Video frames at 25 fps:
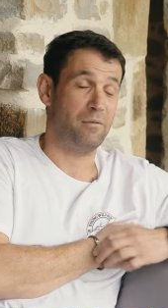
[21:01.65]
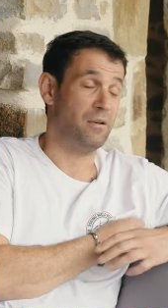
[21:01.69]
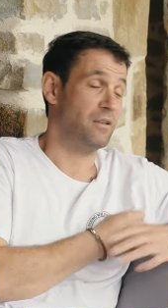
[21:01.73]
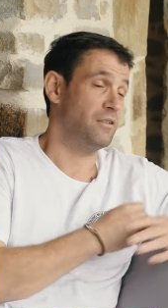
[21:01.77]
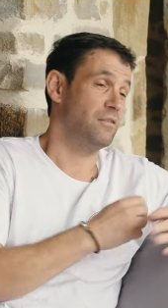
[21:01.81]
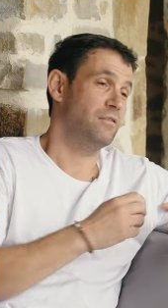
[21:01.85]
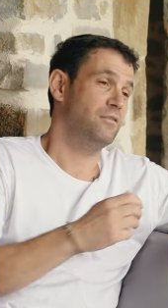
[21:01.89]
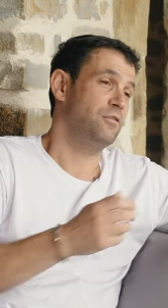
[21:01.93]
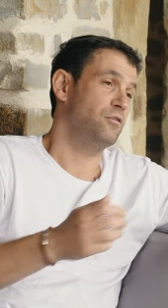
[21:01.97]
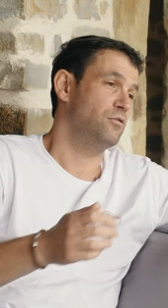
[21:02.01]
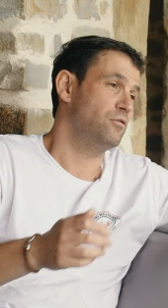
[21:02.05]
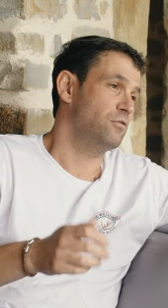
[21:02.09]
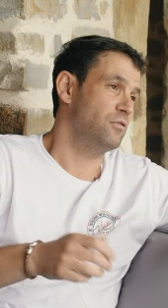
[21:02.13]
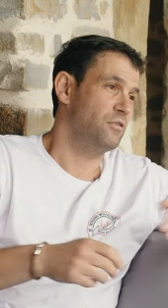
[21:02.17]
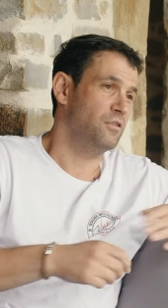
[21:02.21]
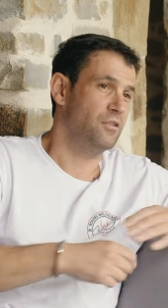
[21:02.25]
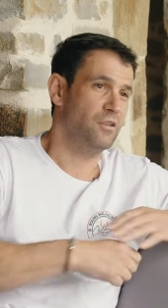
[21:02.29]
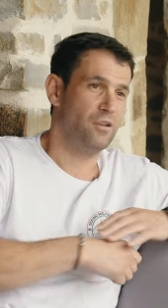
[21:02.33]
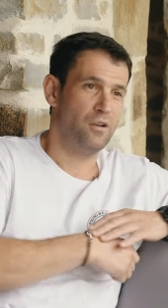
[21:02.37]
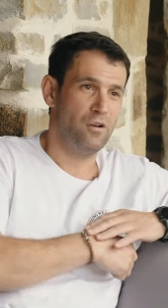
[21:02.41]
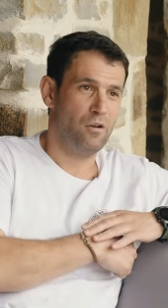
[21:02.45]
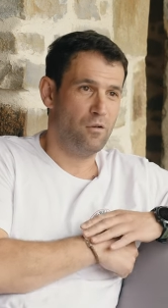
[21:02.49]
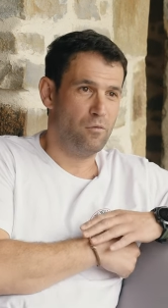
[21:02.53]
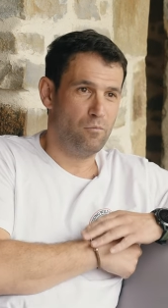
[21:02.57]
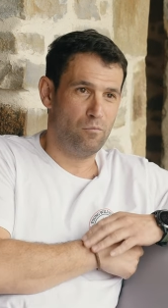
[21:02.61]
más. yo soy
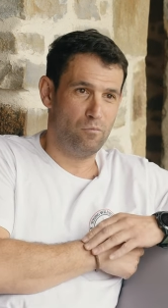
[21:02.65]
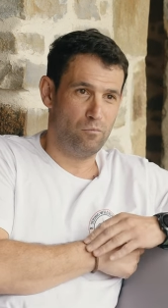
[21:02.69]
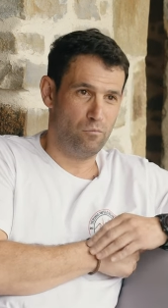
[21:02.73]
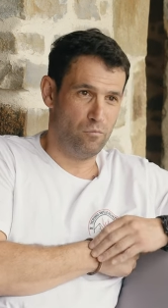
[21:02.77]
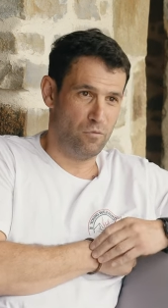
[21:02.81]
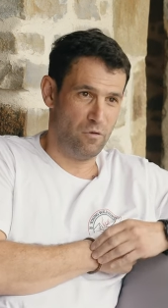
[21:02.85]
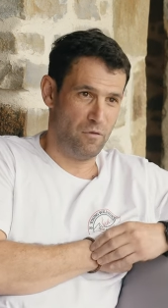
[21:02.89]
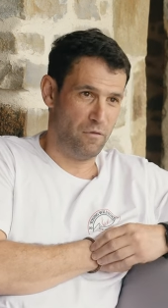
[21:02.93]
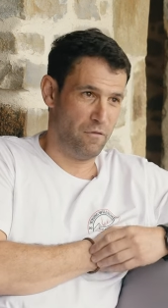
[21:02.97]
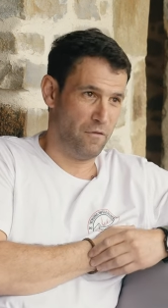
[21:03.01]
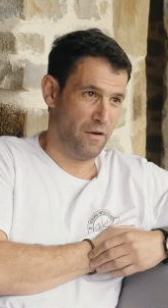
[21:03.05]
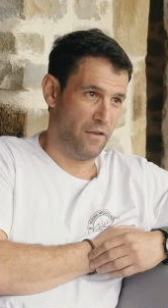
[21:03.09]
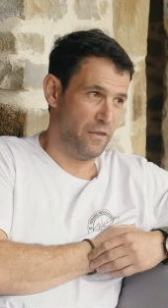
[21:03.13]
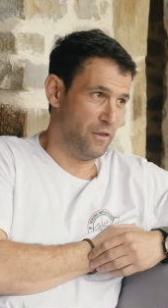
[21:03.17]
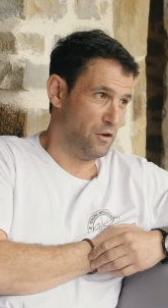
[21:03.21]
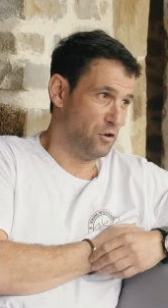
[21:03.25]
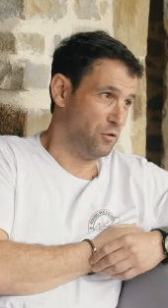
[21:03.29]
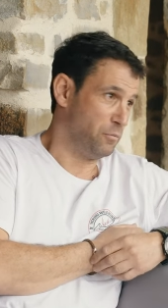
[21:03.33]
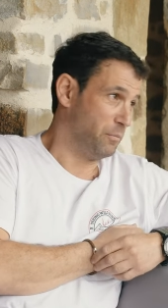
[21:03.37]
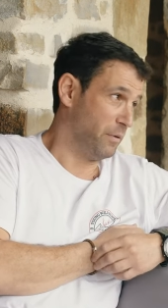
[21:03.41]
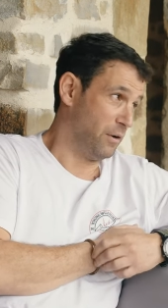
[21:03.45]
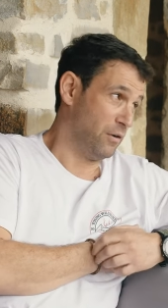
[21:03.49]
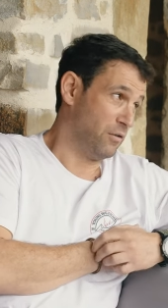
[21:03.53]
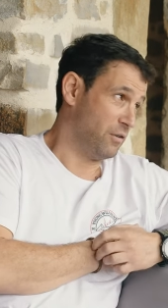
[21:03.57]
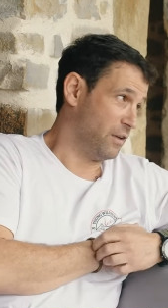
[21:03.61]
muy fan de
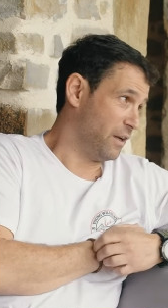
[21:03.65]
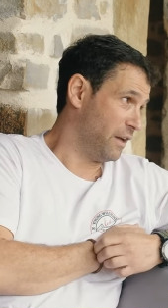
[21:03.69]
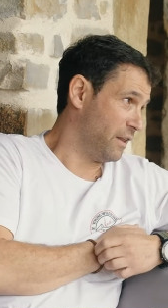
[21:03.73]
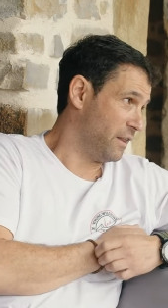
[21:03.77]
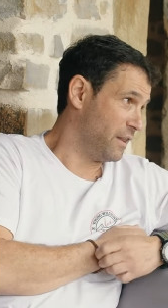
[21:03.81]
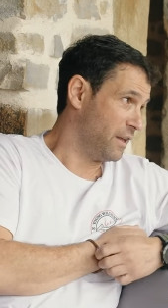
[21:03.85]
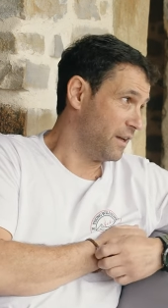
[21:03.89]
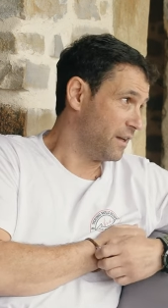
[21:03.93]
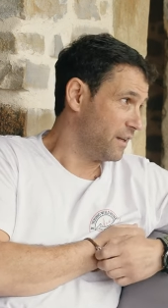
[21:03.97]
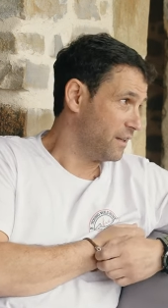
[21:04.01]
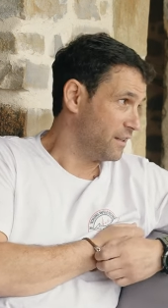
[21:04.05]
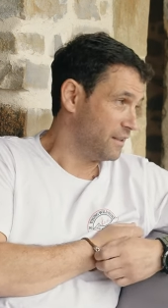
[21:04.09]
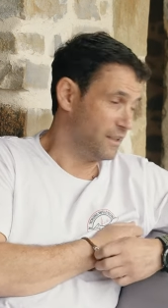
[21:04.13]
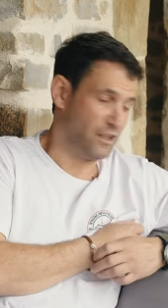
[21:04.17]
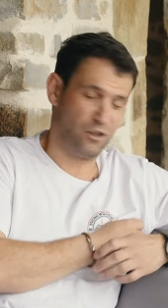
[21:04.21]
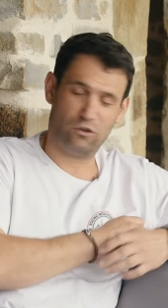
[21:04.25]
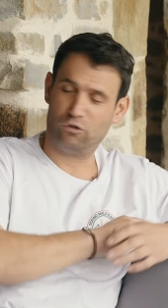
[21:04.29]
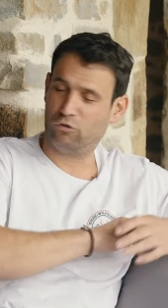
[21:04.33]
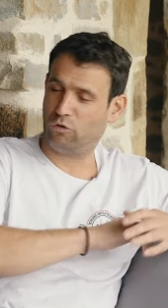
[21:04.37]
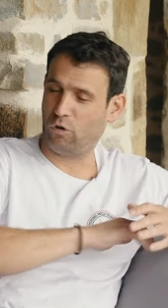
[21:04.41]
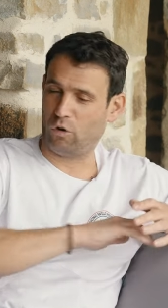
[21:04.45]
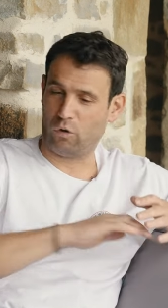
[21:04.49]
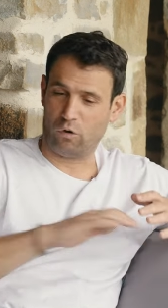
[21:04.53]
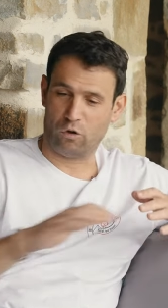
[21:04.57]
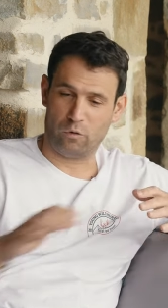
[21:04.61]
los perros de caza, de
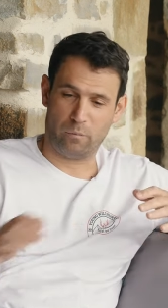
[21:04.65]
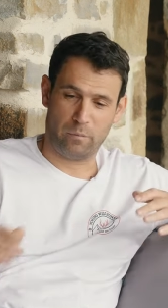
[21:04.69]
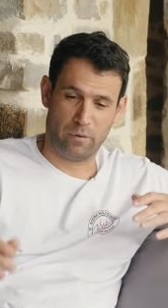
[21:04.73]
todos los